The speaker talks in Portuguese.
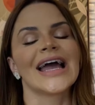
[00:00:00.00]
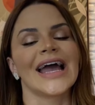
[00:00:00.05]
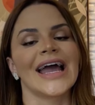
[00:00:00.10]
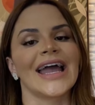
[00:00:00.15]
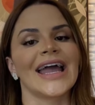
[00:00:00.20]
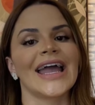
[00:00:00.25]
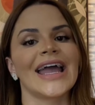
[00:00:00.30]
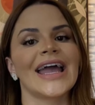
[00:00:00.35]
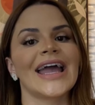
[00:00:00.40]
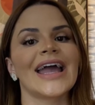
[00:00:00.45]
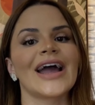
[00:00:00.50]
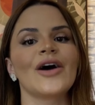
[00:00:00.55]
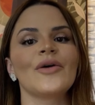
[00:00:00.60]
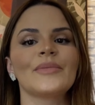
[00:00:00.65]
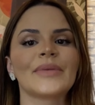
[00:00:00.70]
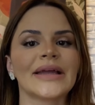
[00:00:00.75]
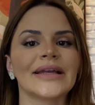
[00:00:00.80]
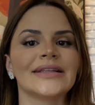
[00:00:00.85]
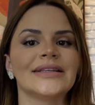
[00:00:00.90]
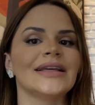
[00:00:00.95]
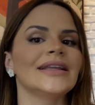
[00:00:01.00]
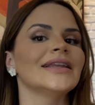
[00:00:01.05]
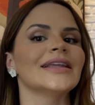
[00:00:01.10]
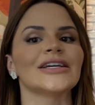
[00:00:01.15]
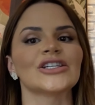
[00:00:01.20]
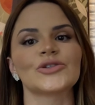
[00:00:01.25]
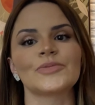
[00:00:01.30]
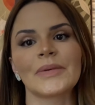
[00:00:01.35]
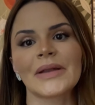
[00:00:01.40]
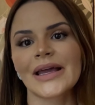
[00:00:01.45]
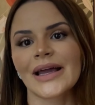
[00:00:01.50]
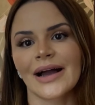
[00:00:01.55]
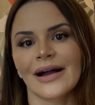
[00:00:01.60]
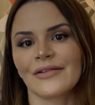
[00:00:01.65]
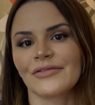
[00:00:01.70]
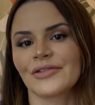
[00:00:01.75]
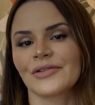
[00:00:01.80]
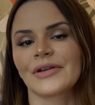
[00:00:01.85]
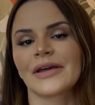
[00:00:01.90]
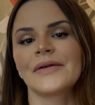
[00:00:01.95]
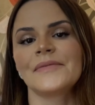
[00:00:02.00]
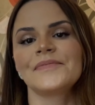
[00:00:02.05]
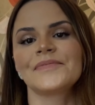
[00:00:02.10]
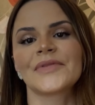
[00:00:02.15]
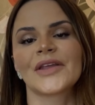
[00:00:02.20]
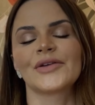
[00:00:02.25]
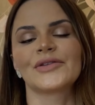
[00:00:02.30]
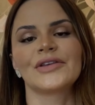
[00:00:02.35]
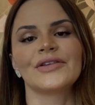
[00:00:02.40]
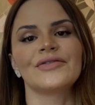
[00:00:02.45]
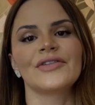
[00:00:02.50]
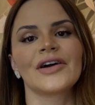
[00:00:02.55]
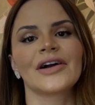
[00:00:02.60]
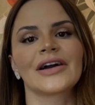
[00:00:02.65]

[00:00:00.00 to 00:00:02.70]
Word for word: é realmente inexplicável, né? Eu tive uma